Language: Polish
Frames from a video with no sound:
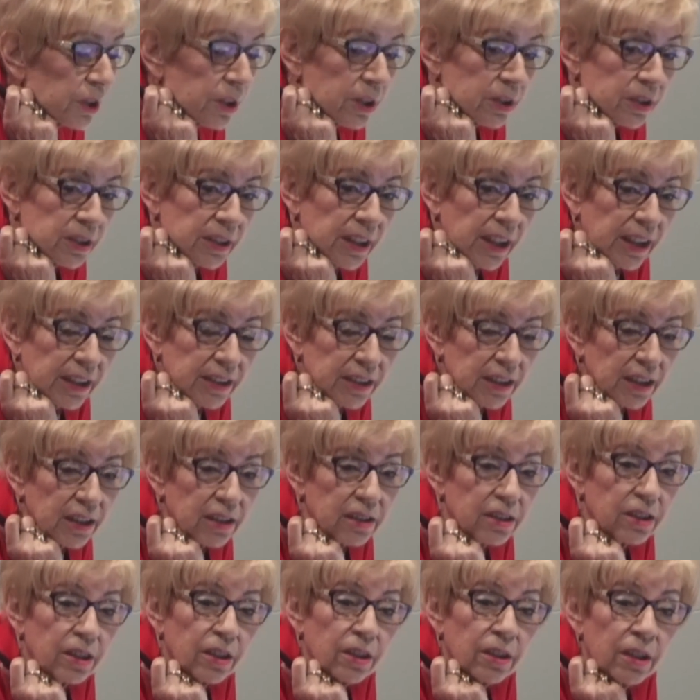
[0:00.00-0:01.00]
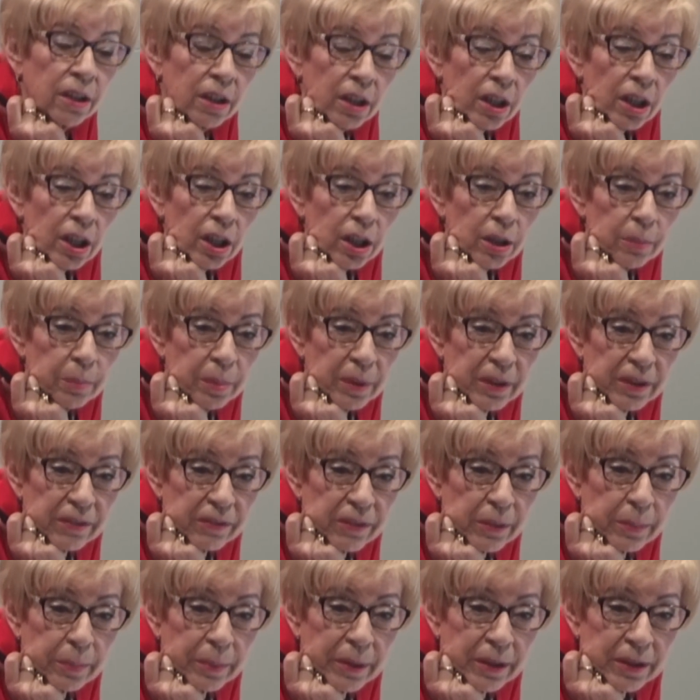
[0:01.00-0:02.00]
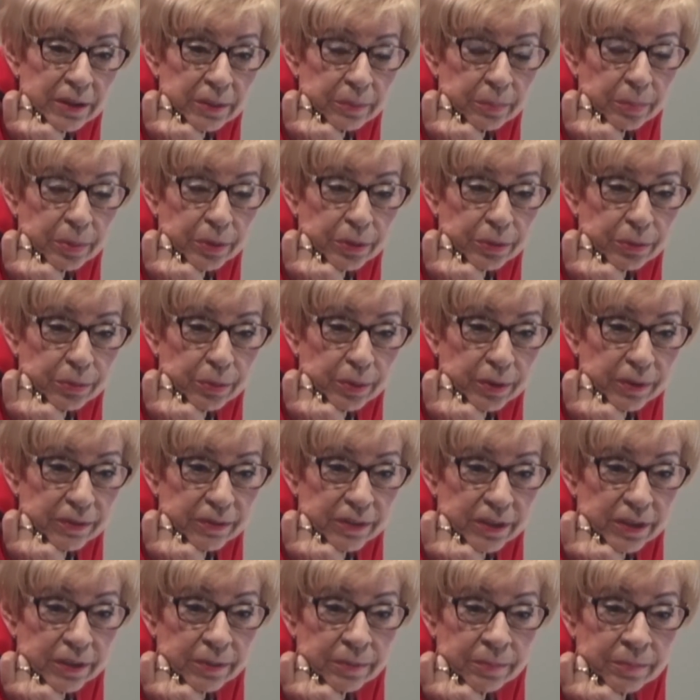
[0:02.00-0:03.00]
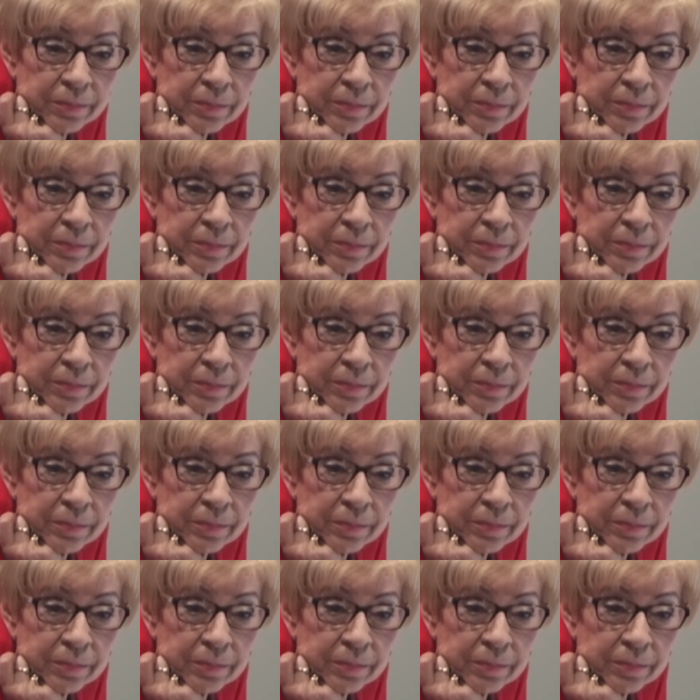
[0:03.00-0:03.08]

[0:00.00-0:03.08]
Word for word: i to stanie, to nie, oberwie y, pani po no, głowie.